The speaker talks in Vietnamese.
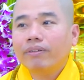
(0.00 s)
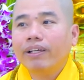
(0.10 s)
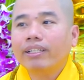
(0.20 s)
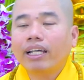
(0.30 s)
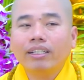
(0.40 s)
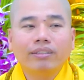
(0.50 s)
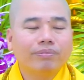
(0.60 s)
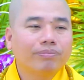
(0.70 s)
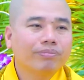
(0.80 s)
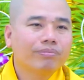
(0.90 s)
Quý vị thấy
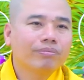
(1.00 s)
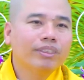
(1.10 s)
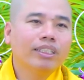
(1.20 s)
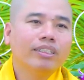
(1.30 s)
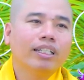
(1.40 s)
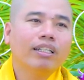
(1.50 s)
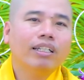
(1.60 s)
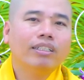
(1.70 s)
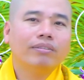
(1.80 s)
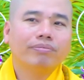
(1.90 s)
như những
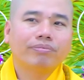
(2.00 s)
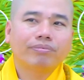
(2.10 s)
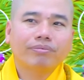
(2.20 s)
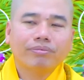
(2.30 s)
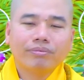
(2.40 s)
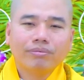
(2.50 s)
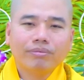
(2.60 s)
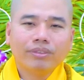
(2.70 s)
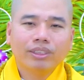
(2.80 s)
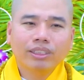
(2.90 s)
đức á,
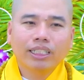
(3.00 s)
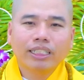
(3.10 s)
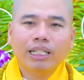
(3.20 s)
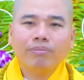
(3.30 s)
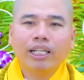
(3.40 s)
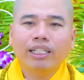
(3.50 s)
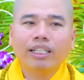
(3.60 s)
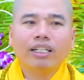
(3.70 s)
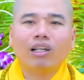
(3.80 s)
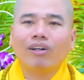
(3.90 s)
chương trình kiếm thị
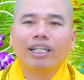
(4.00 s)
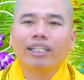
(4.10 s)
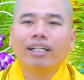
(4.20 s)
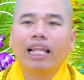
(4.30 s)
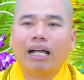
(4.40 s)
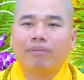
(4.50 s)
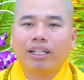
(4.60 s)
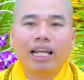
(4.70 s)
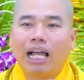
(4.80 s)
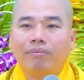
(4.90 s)
những đức lôi ra những đức làm
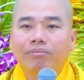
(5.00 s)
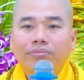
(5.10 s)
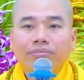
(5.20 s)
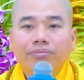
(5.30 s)
này, những làm.